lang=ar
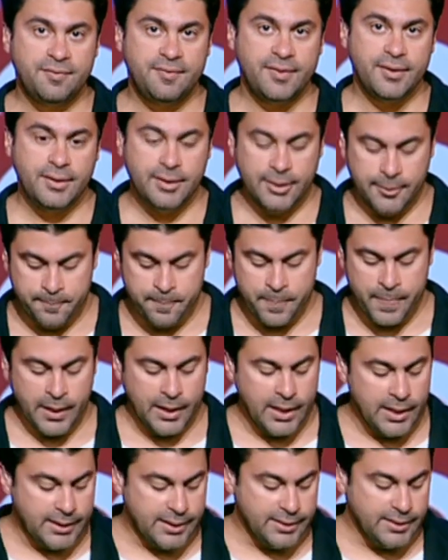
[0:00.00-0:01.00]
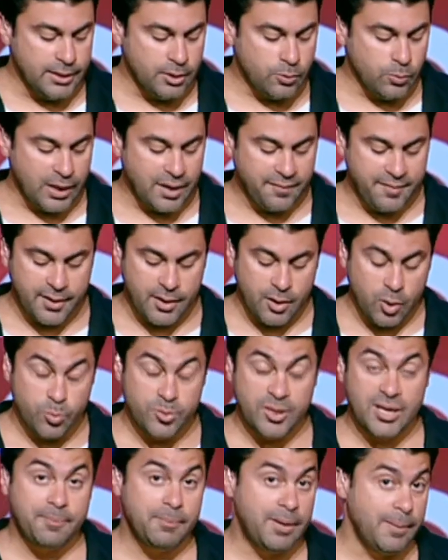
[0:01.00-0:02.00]
الفني الجديد وعلى فكره هو
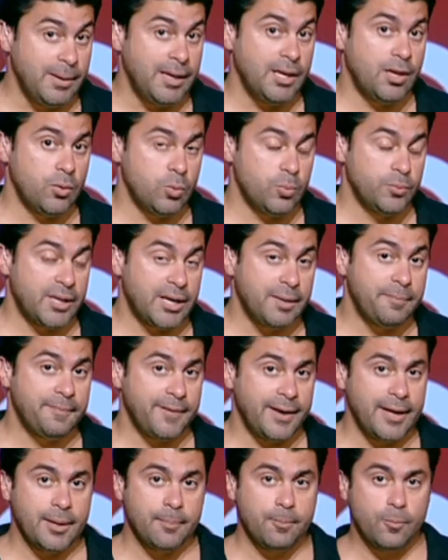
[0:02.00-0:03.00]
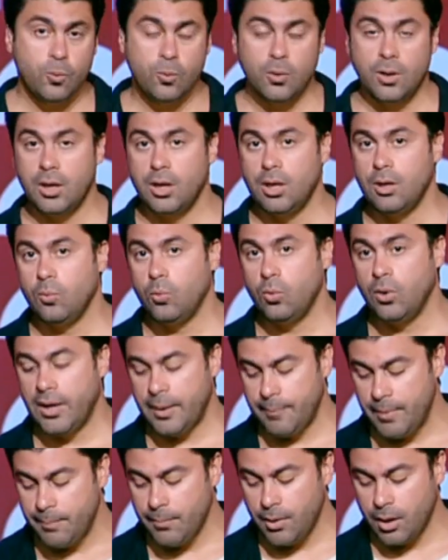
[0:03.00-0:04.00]
مدرب كبير ومدرب فاهم
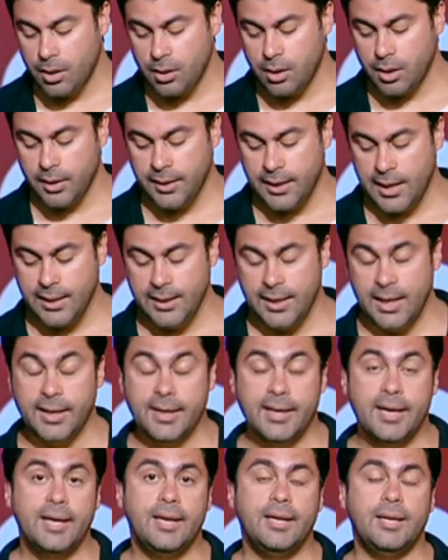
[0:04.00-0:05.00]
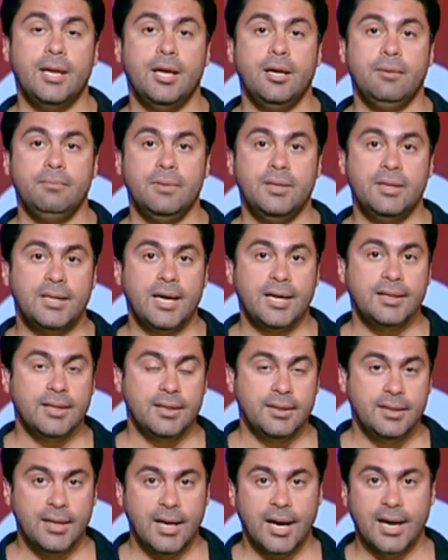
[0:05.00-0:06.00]
وكمان مخرج يعني اجيال من تحت
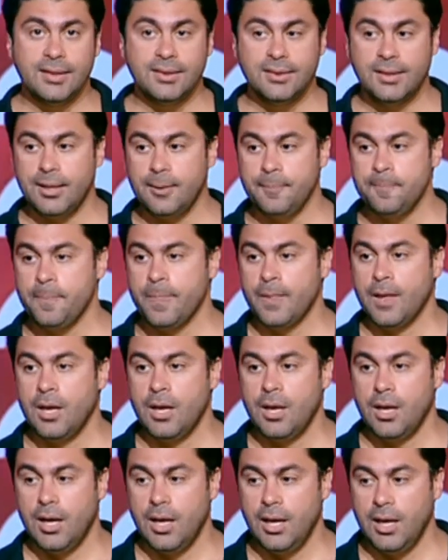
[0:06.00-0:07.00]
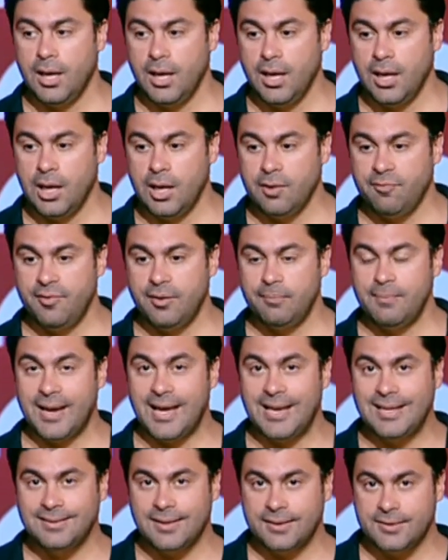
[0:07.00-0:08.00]
ايديه حتى آه، في
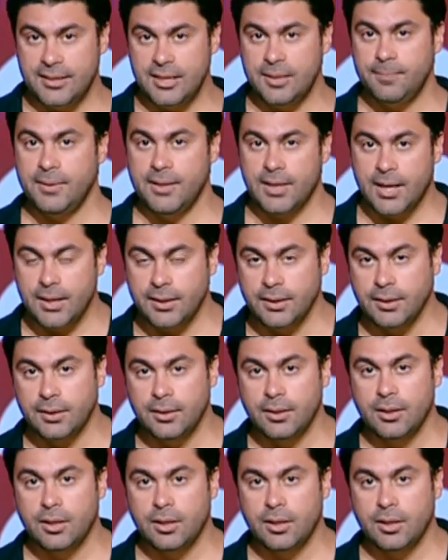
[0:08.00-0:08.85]
المجال التدريبي يعني